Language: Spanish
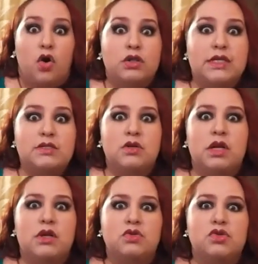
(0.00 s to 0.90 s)
Otras
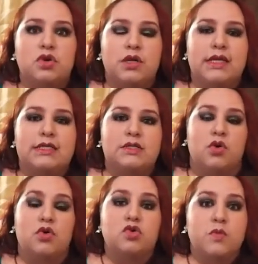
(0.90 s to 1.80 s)
son las lociones
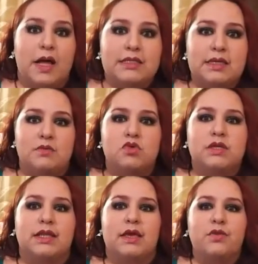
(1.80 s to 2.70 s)
o los
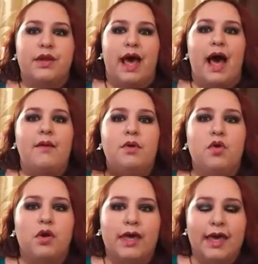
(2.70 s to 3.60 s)
bálsamos que te ayudan a
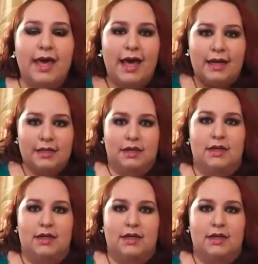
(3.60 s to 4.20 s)
bloquear